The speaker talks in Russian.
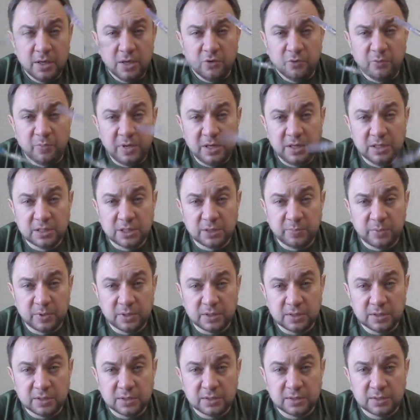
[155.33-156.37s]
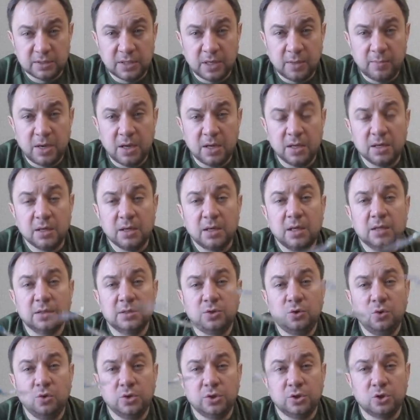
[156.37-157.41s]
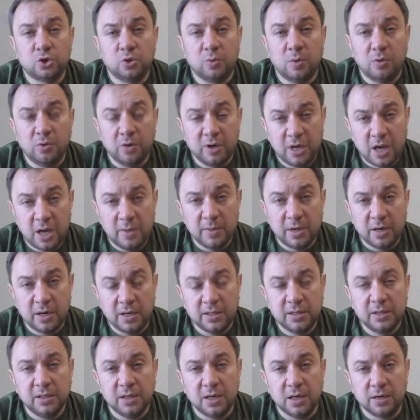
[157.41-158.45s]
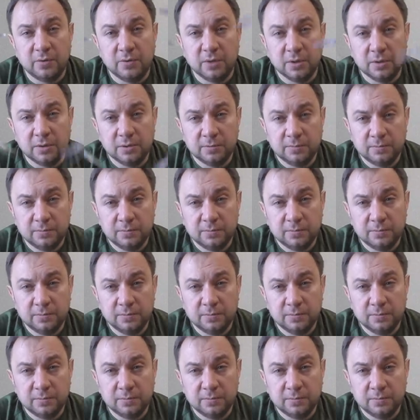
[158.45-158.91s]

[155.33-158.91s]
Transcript: В принципе, сама конструкция шумовой камеры одинаковая.